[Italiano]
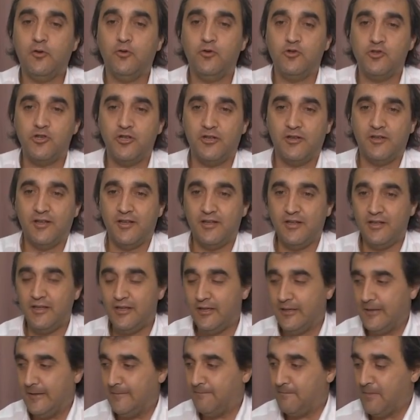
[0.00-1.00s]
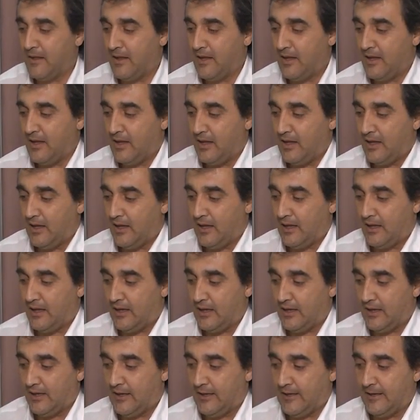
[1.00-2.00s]
concittadini.
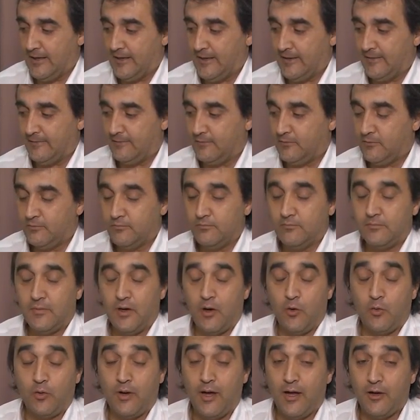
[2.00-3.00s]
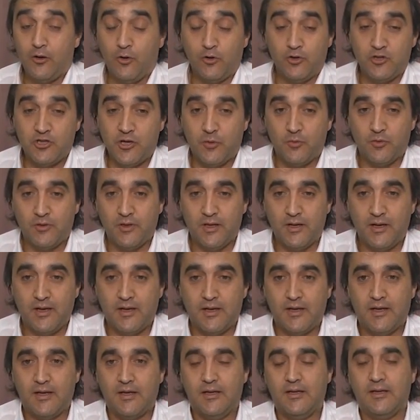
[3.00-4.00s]
E un anno, diciamo,
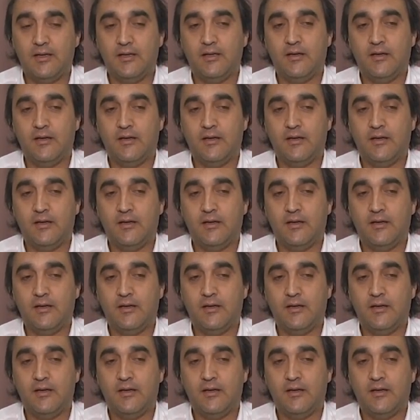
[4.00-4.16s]
dal,